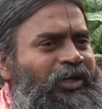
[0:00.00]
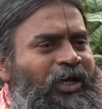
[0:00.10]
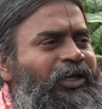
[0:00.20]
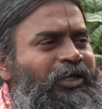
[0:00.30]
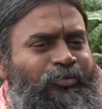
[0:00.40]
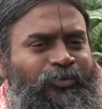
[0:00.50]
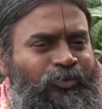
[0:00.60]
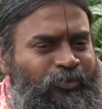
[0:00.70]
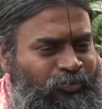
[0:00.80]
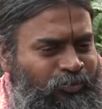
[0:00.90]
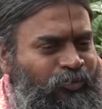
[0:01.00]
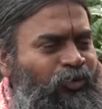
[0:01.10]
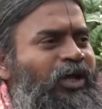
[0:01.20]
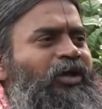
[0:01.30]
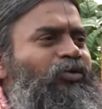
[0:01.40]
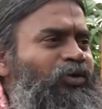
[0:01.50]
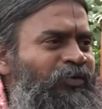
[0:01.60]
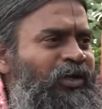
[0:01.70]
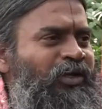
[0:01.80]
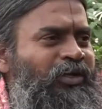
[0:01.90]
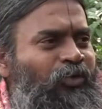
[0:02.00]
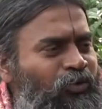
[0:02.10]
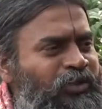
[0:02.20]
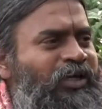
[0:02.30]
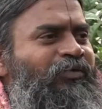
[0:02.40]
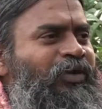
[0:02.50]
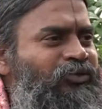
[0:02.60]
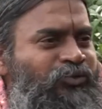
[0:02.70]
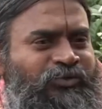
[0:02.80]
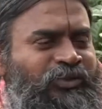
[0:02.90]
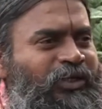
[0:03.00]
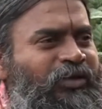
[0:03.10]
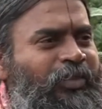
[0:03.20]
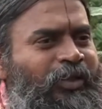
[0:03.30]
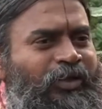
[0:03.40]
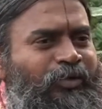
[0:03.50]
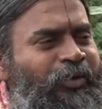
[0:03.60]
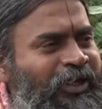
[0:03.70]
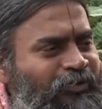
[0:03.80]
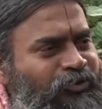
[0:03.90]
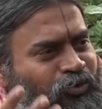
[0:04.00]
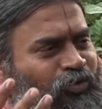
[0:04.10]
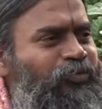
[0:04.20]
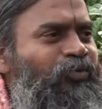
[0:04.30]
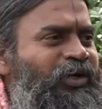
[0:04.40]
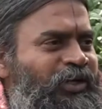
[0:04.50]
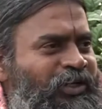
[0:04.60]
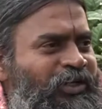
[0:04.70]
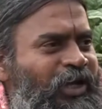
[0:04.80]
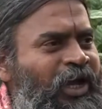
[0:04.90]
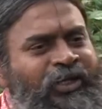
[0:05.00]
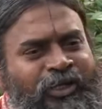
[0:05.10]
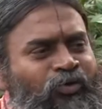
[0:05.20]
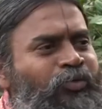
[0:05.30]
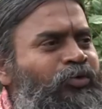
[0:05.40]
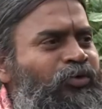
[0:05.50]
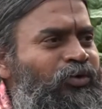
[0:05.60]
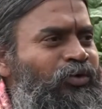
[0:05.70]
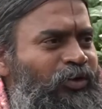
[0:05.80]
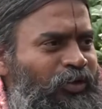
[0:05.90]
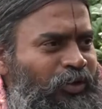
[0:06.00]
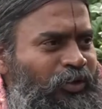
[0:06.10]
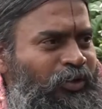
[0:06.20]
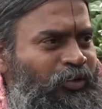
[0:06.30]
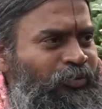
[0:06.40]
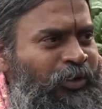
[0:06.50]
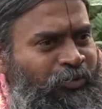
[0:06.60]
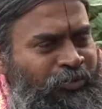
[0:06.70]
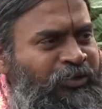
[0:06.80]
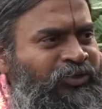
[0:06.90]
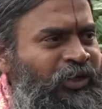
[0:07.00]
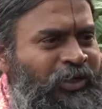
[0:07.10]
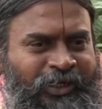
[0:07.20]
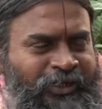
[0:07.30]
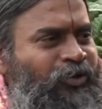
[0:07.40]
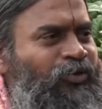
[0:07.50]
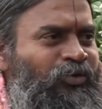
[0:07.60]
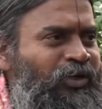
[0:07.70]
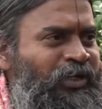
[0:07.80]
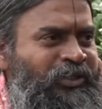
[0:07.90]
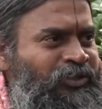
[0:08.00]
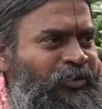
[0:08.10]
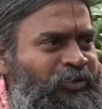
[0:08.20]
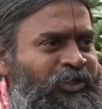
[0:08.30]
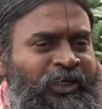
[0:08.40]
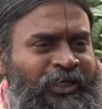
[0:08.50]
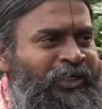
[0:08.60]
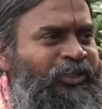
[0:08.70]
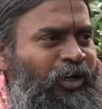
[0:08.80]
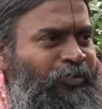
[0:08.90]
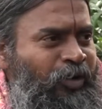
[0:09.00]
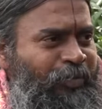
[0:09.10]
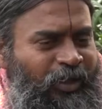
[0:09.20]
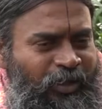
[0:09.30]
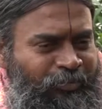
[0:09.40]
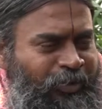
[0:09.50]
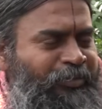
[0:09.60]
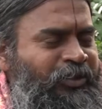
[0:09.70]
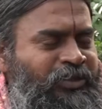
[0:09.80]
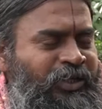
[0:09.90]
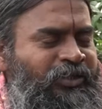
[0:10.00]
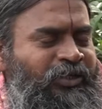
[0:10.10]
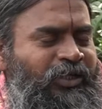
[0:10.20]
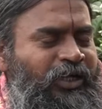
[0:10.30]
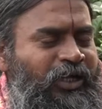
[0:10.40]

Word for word: కానీ మూలాల్లోకి వెళ్ళి లోతుగా వెళ్ళి చూస్తే భగవత్ స్వరూపం ఒకటే ఆయన ఏ రూపంలో మనం పిలిచిన గీతలో కూడా అదే చెప్తారు ఏ యథామాం ప్రపద్యంతే